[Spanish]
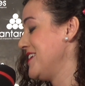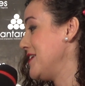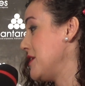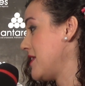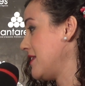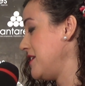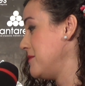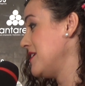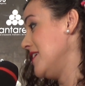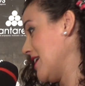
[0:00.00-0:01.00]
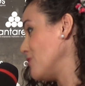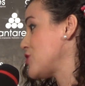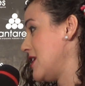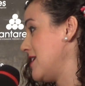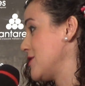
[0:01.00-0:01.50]
iniciativas y
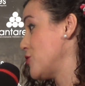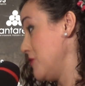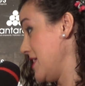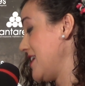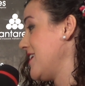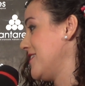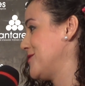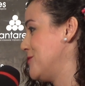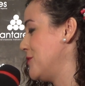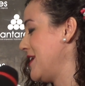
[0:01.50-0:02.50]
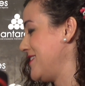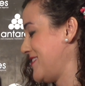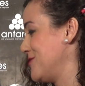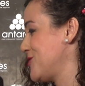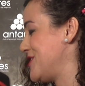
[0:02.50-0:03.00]
causas solidarias como la de
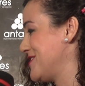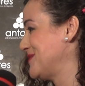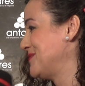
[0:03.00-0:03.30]
esta noche.